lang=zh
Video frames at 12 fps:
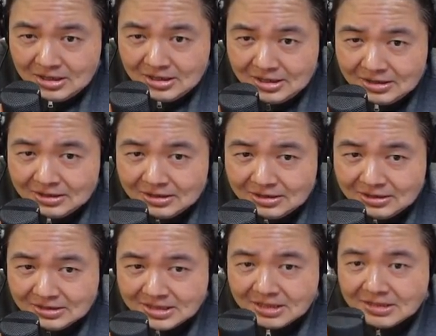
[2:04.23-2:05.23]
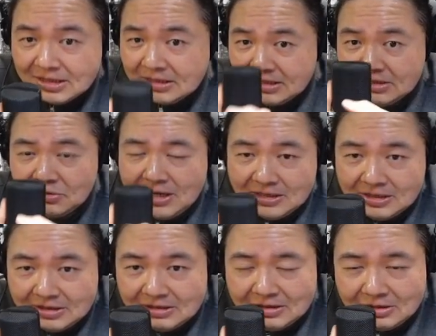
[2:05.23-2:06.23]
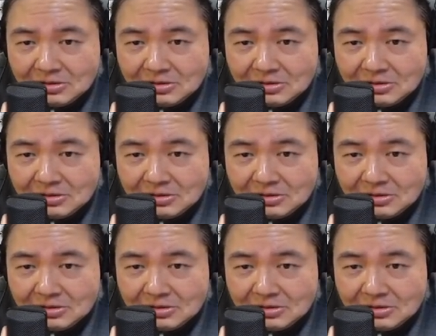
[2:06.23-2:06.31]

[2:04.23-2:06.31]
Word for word: 练那个影像剪接软体，